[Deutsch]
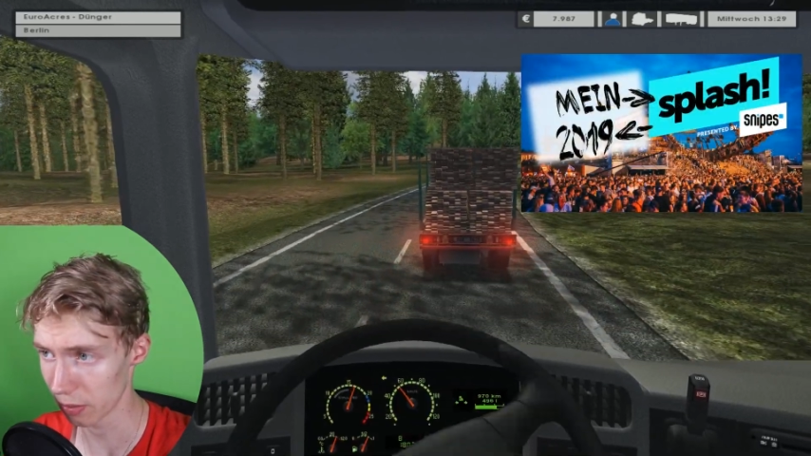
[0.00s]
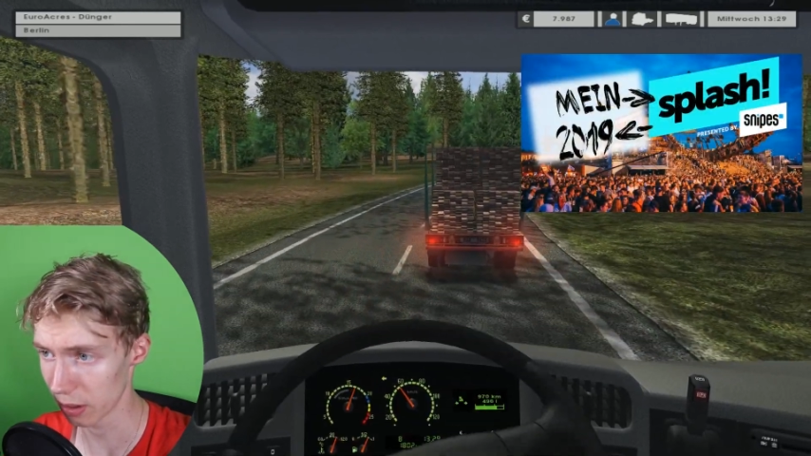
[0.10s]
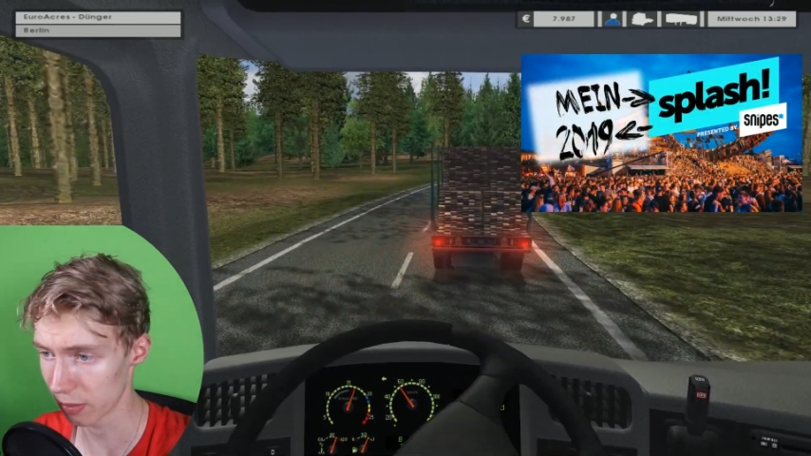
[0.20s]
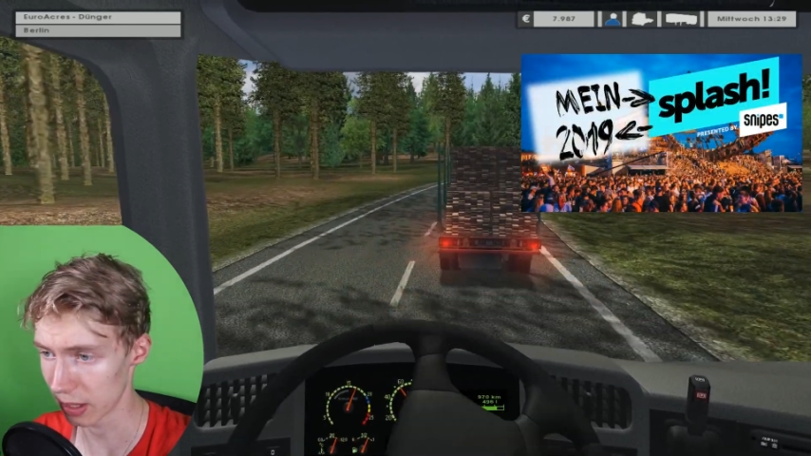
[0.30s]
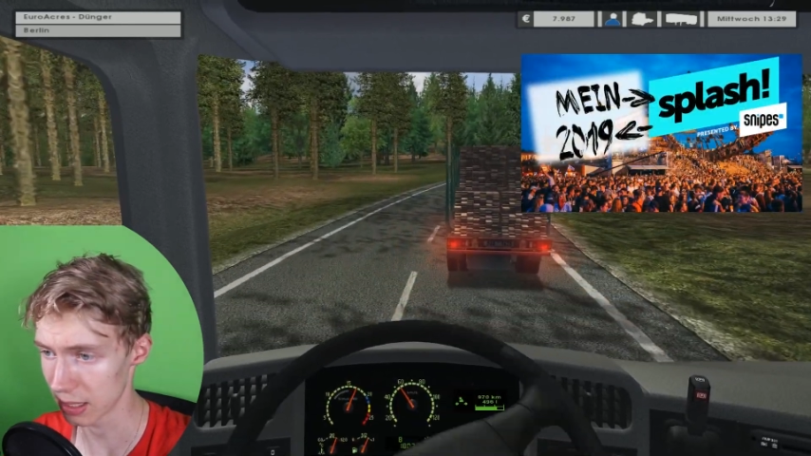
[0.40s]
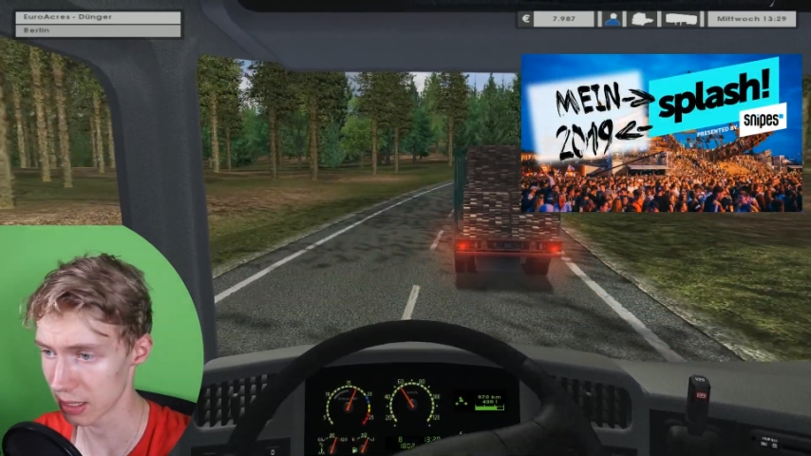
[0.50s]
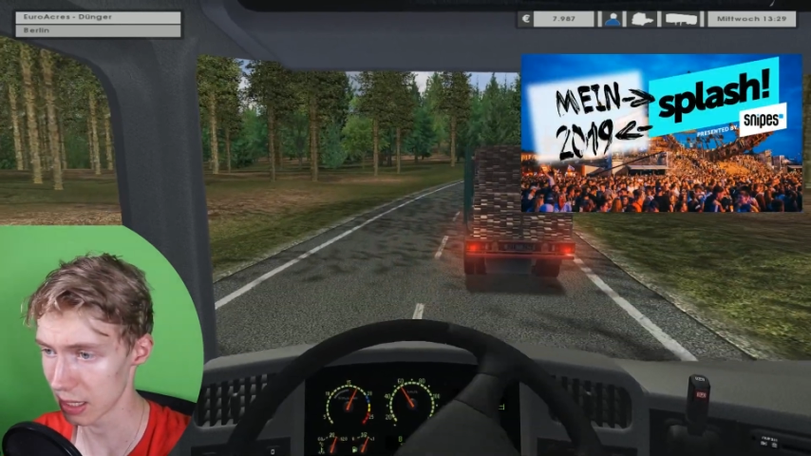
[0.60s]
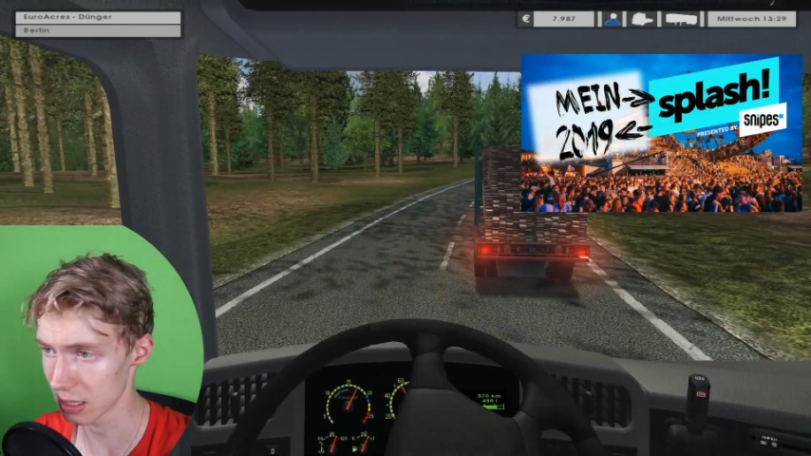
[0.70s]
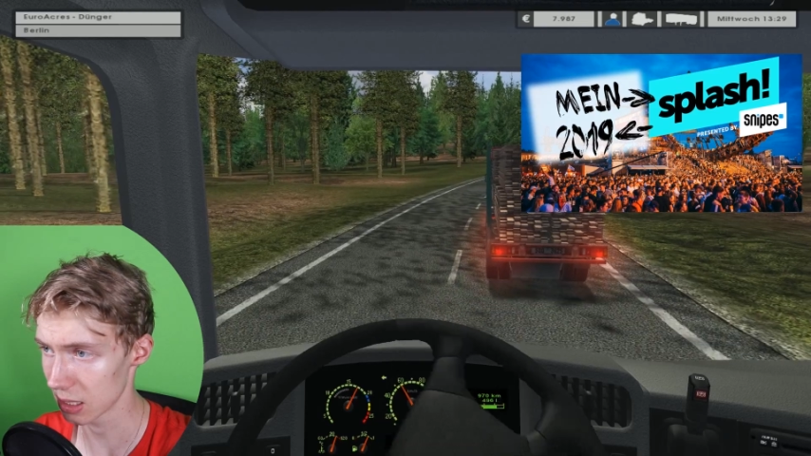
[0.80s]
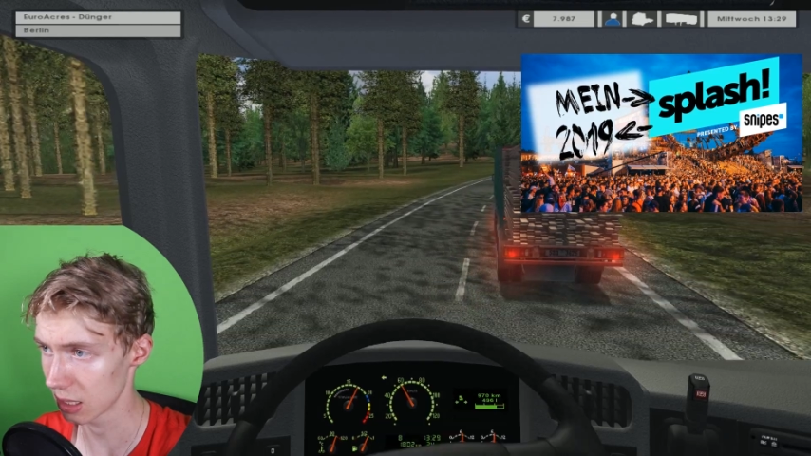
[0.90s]
Auf jeden Fall ein
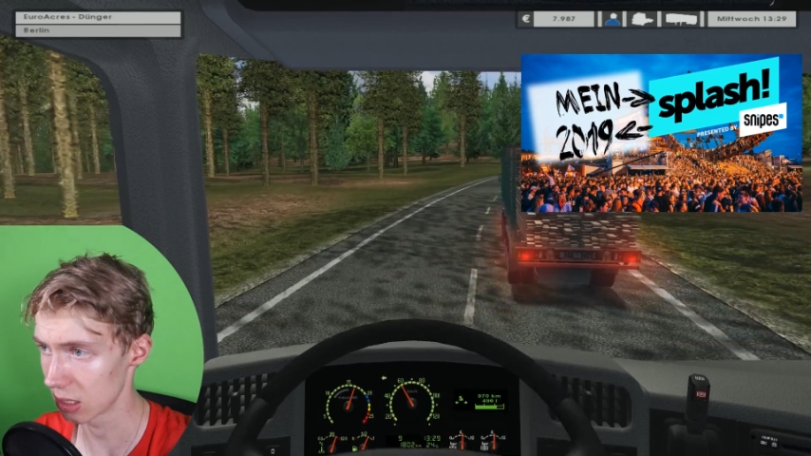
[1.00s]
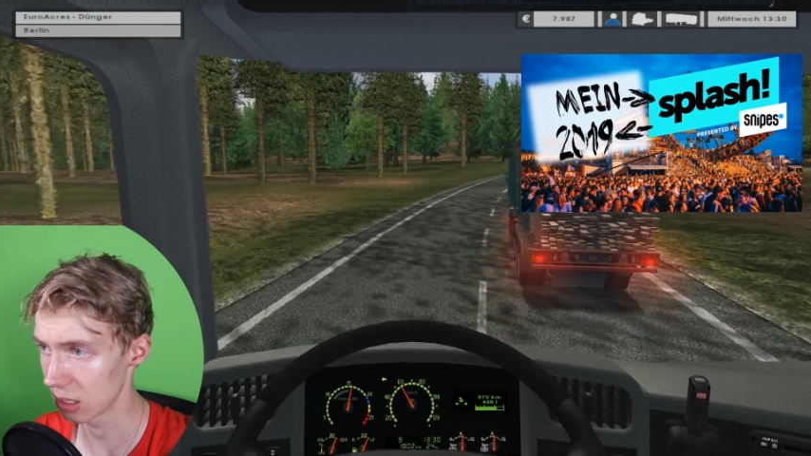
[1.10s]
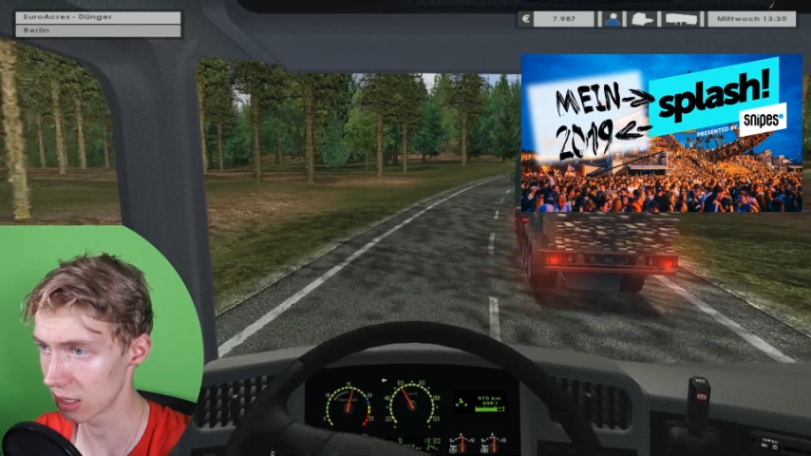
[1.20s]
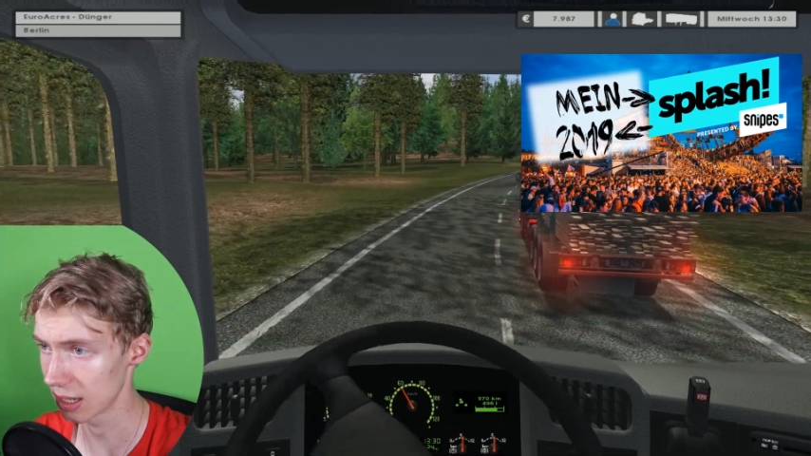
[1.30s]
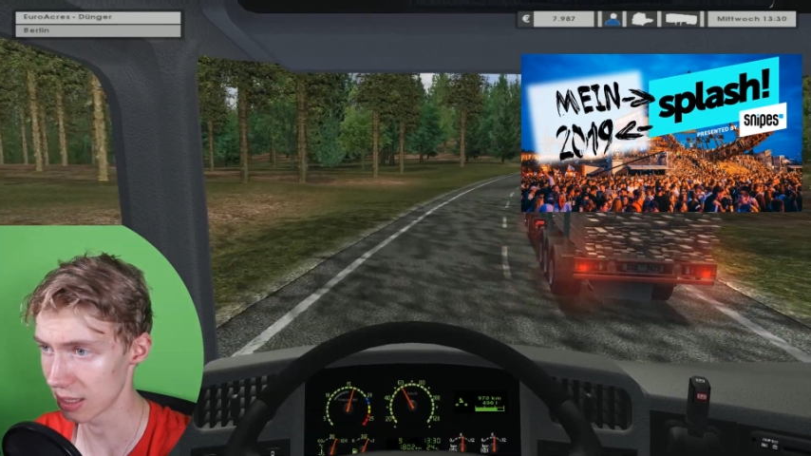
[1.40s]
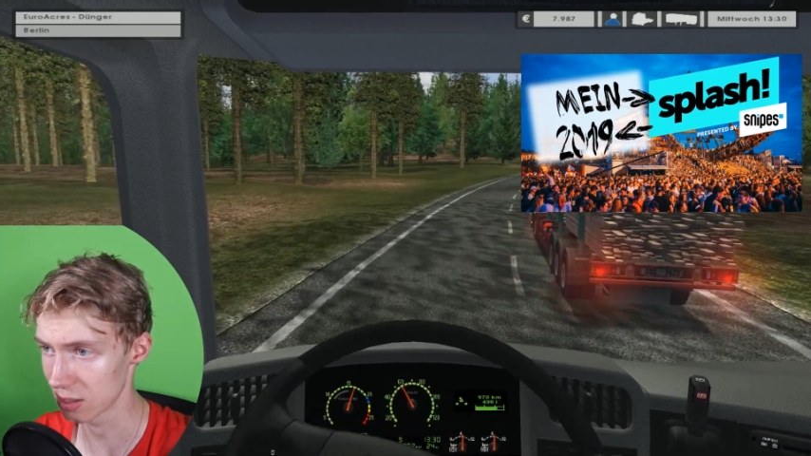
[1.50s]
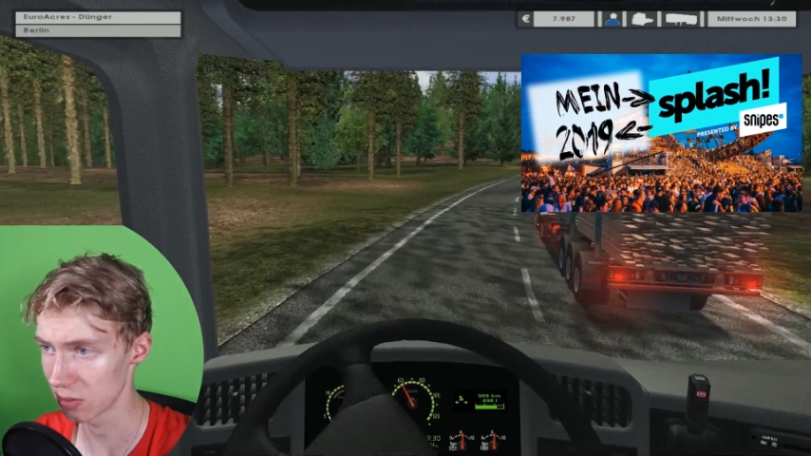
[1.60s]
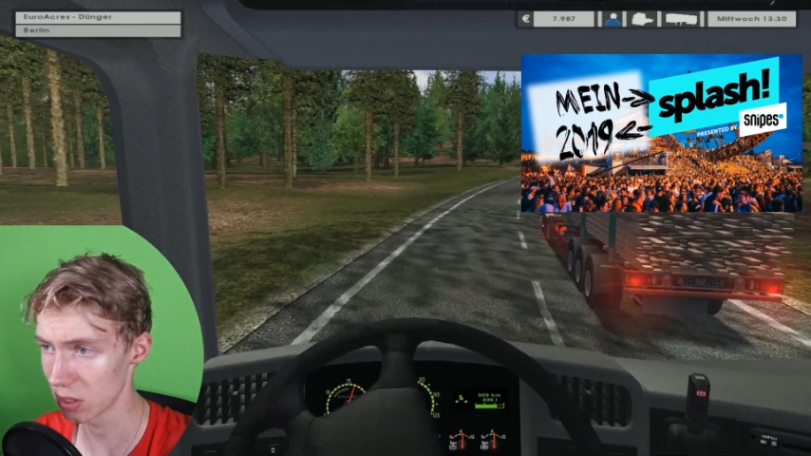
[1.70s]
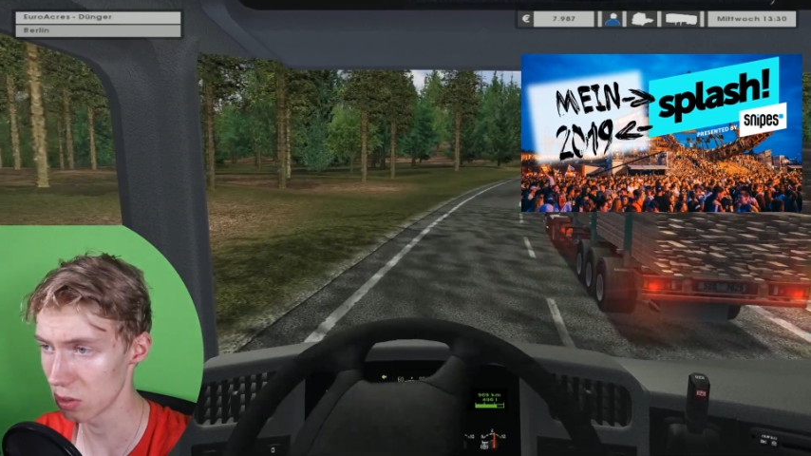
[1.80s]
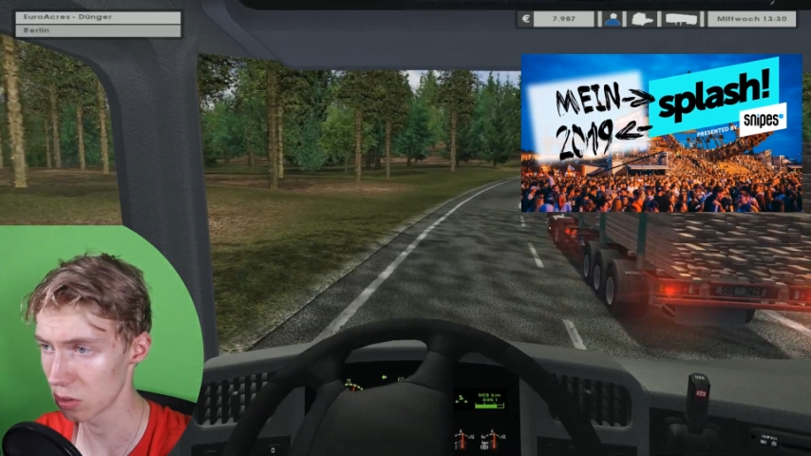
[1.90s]
sehr, sehr nices
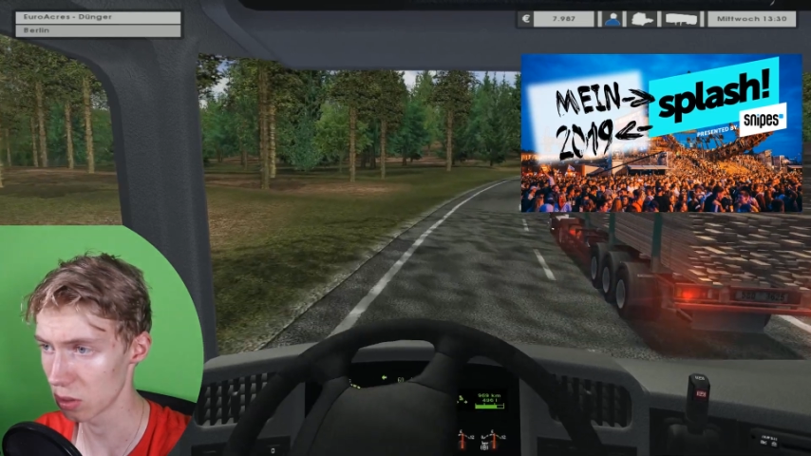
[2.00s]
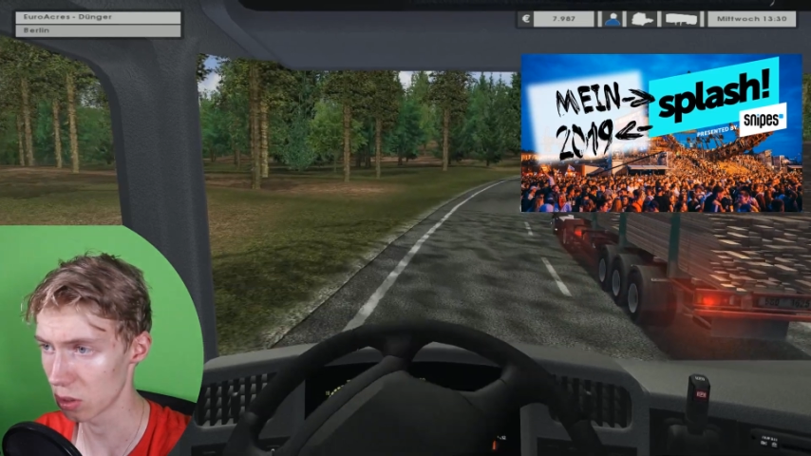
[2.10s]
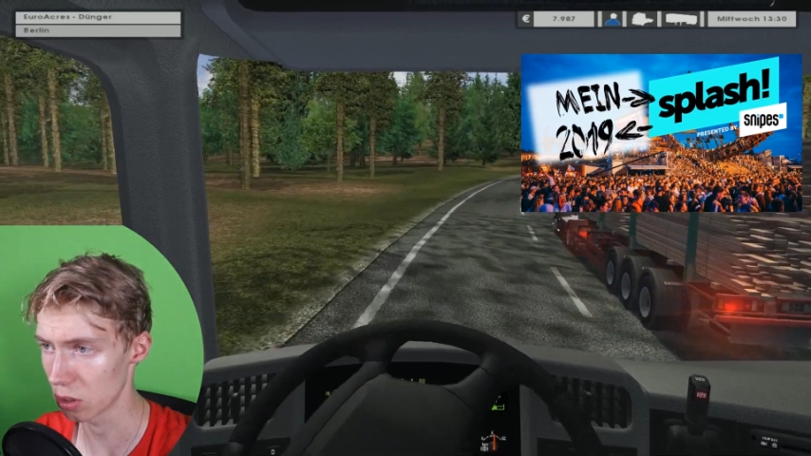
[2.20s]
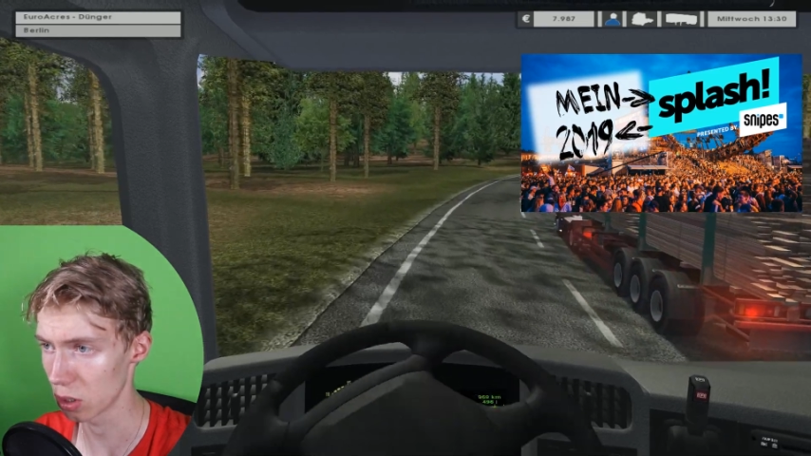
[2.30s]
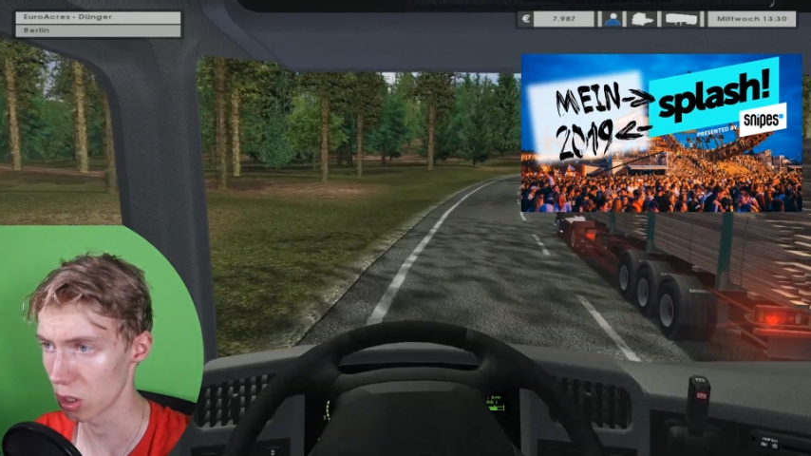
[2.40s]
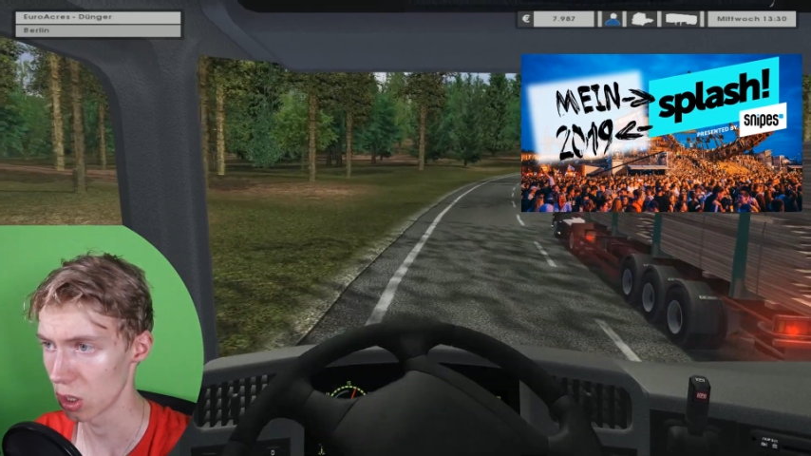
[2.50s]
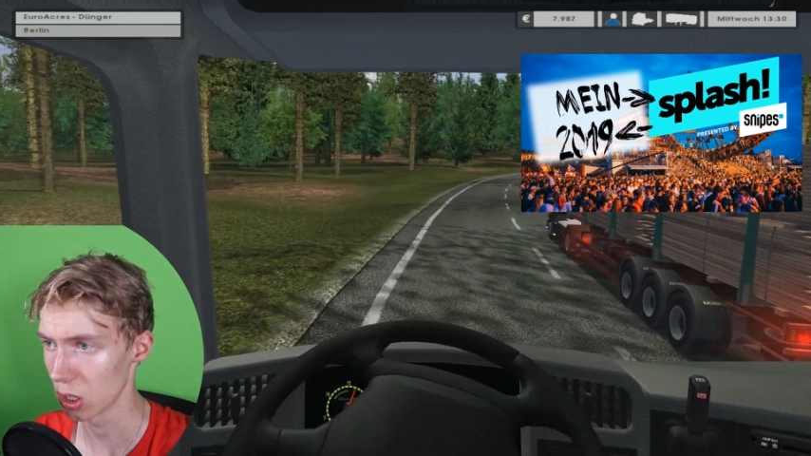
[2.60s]
Video und auch